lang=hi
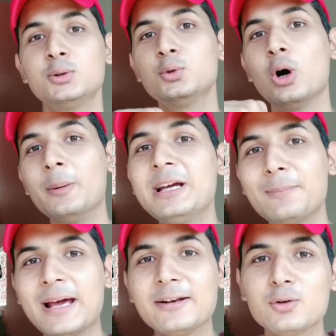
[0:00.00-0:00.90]
तो अभी का
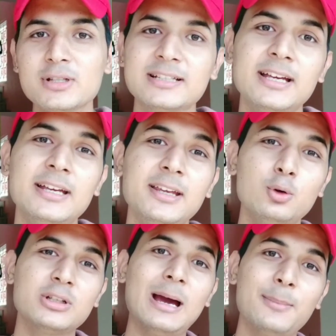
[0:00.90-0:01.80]
प्लान कुछ ऐसा है कि
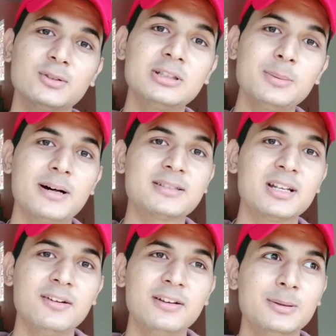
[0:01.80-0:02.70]
कुछ अमेजोन से पार्सल
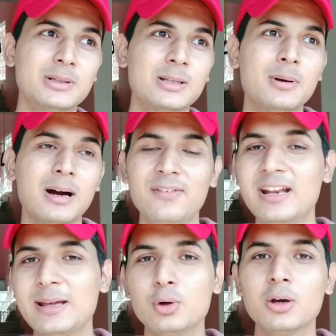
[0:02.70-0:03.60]
आए हुए थे मतलब काफ़ी
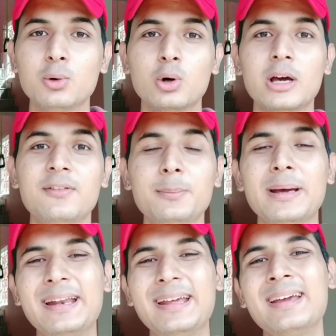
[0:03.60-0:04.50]
टाइम हो गया उनको आए हुए
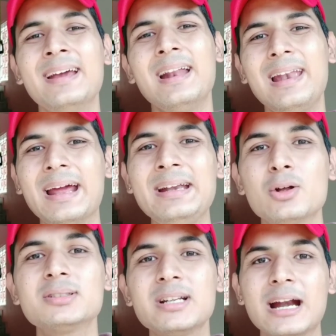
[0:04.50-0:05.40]
मैंने लाइट और
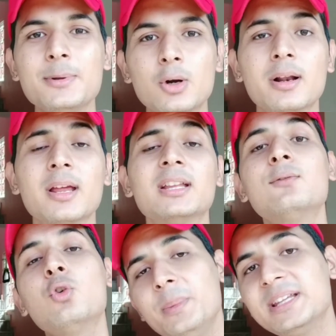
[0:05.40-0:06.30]
स्टैंड भी ऑर्डर किया था
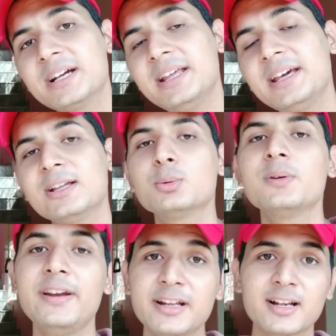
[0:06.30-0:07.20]
वो अभी तक नहीं आया तो मैं
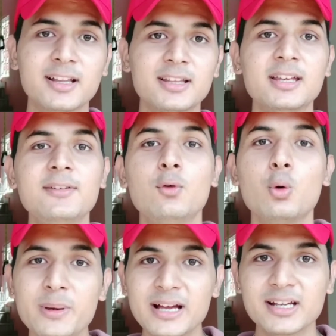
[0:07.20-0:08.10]
वेट कर रहा था कि वो
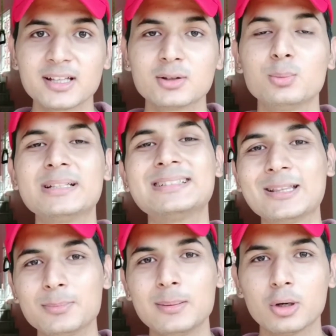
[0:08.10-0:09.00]
भी आ जाता तो मैं
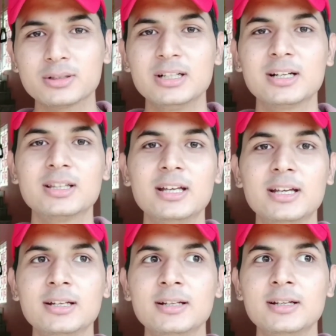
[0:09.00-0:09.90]
साथ में अनबॉक्सिंग करता
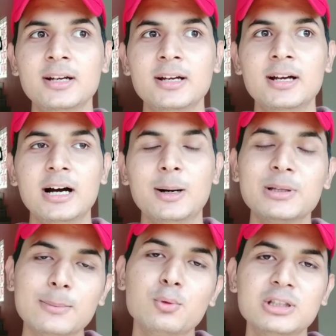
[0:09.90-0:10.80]
लेकिन अब
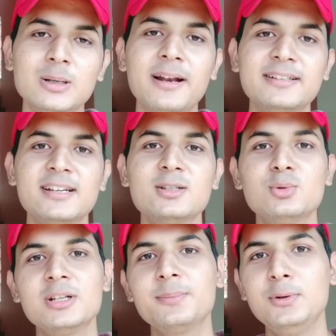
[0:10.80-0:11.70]
मतलब कुछ सामान ऐसा है जो
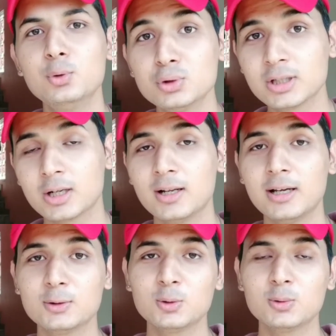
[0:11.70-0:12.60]
मुझे यूज़ करना है
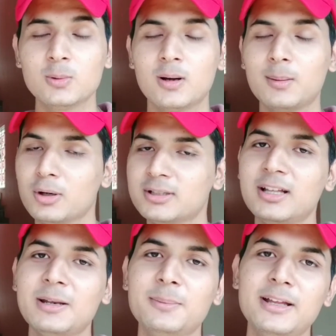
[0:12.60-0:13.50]
तो अनबॉक्सिंग
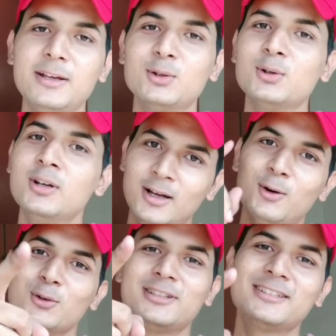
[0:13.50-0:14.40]
करनी पड़ेगी तो
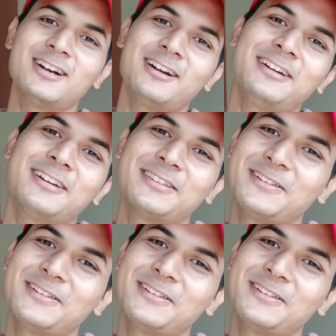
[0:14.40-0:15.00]
उससे स्टार्टिंग करते